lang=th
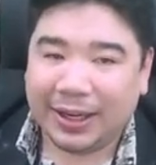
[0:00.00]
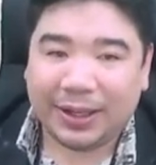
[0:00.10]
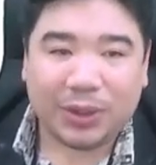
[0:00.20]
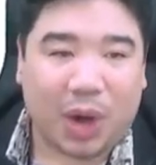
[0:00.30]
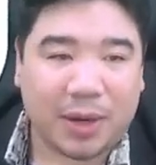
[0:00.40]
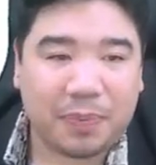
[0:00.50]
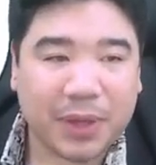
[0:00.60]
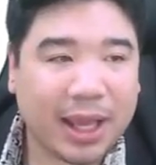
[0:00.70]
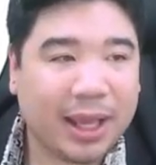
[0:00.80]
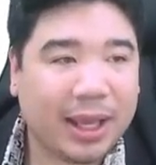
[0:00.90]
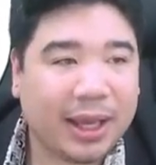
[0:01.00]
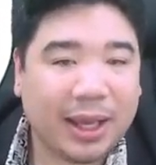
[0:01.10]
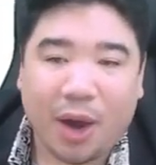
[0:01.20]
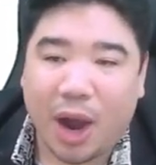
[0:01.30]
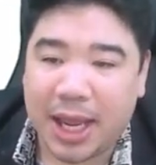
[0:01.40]
ทุกคน
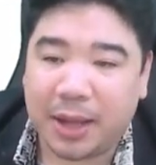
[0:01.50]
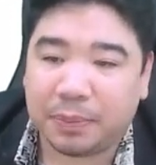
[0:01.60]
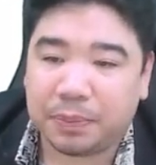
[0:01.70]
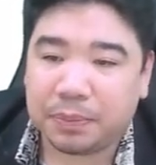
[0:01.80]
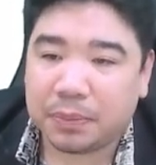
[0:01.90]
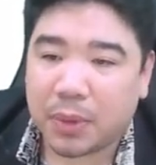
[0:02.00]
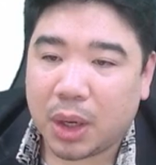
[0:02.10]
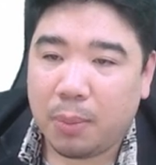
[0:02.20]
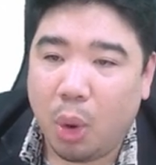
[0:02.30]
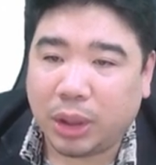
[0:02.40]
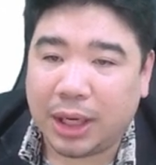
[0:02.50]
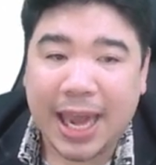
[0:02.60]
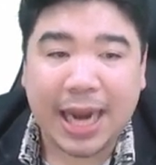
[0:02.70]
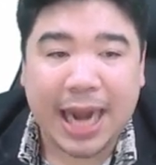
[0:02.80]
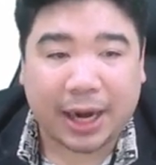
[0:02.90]
ข้อนี้พูดถึงเล
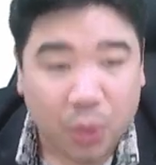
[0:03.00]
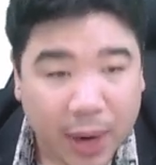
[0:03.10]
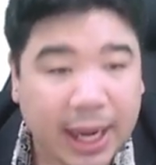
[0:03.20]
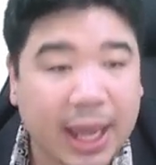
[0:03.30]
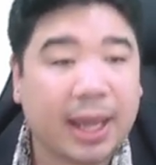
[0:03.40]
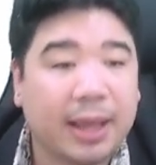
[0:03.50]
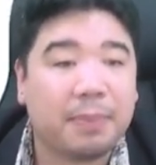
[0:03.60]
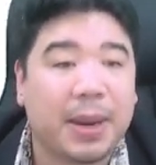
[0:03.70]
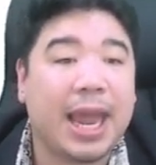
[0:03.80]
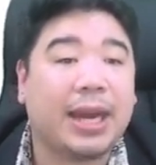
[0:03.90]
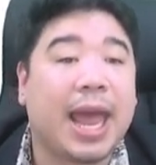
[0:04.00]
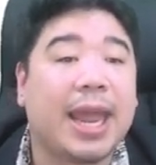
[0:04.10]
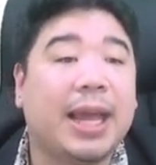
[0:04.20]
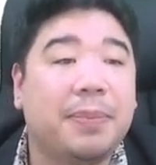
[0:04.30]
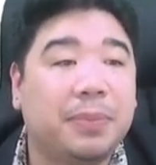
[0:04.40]
ขหลักหน่วยฮะ เป็นเลขใด
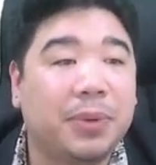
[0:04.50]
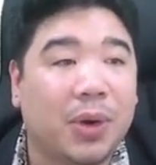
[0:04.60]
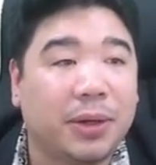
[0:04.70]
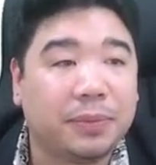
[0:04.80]
ครับ ทุกคน